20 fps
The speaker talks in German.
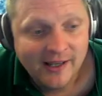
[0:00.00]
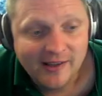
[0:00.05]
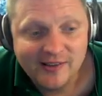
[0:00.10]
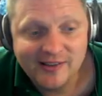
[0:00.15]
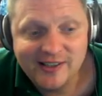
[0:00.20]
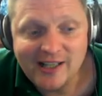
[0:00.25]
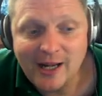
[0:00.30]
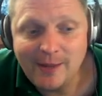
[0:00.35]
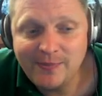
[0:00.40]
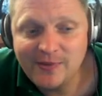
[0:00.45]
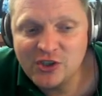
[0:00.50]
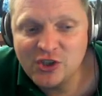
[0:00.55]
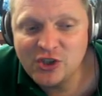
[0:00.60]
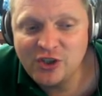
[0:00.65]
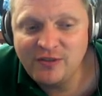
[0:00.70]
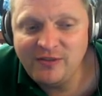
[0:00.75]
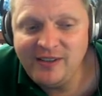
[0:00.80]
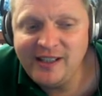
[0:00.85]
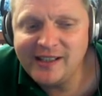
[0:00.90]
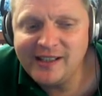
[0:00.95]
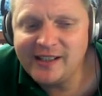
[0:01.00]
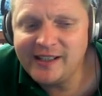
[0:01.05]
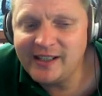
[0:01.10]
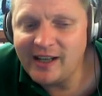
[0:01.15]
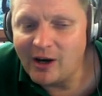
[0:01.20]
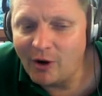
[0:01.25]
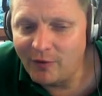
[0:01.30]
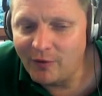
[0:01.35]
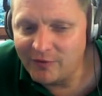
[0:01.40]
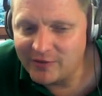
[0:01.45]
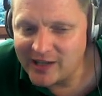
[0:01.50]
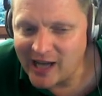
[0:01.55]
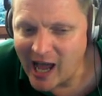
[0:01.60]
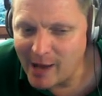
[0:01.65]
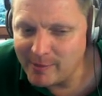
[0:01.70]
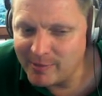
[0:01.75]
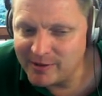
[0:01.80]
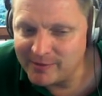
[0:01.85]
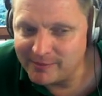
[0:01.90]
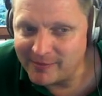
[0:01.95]
Selbst schwierige
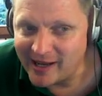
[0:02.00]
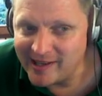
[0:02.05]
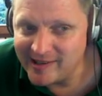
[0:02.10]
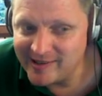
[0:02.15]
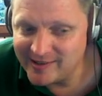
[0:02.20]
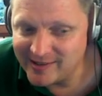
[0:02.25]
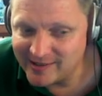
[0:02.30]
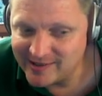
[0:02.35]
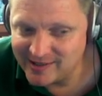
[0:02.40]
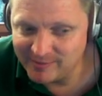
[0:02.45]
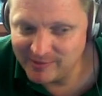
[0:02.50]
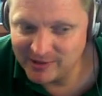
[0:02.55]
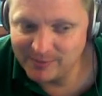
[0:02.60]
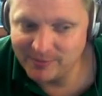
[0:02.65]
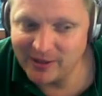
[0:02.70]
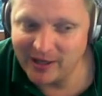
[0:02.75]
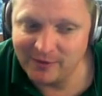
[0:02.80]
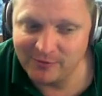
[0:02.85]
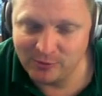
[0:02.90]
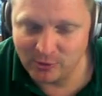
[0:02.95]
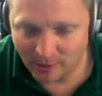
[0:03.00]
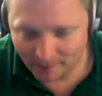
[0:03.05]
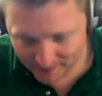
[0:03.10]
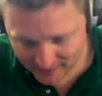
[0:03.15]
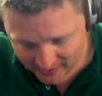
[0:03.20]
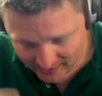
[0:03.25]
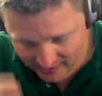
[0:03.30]
Aufgaben meistert sie mit Bravour.